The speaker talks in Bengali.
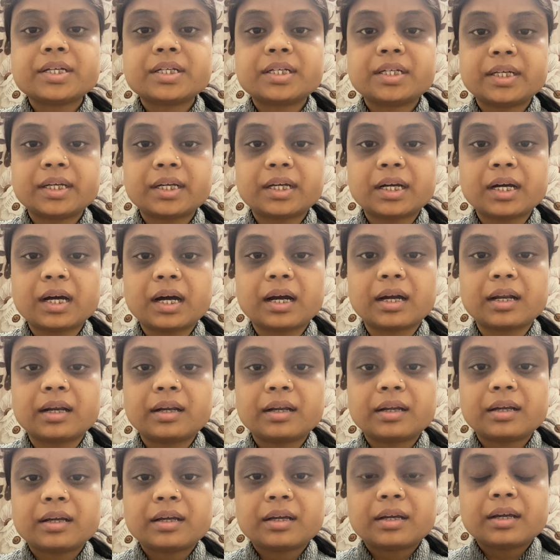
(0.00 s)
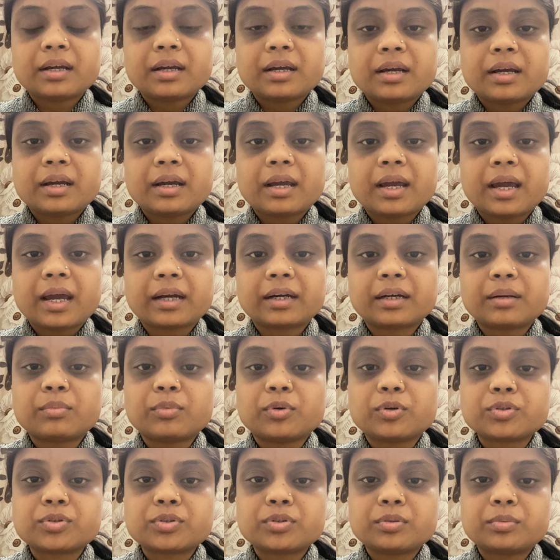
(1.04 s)
শিক্ষার একটা
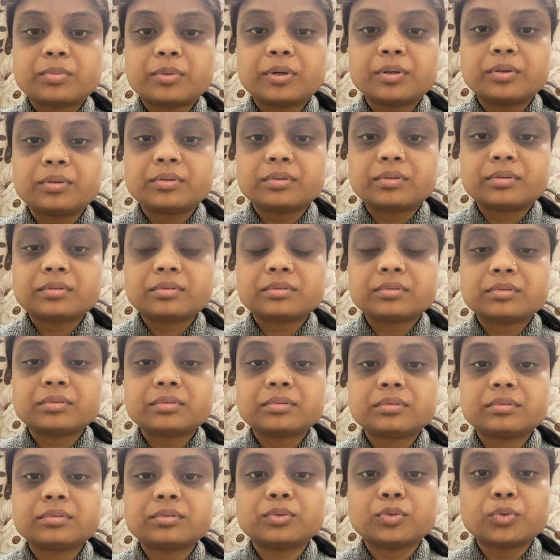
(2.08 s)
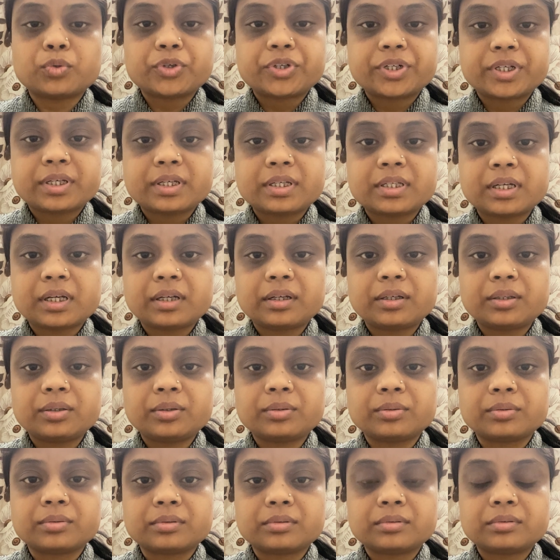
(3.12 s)
মস্ত বড় দোষ কি জানেন তো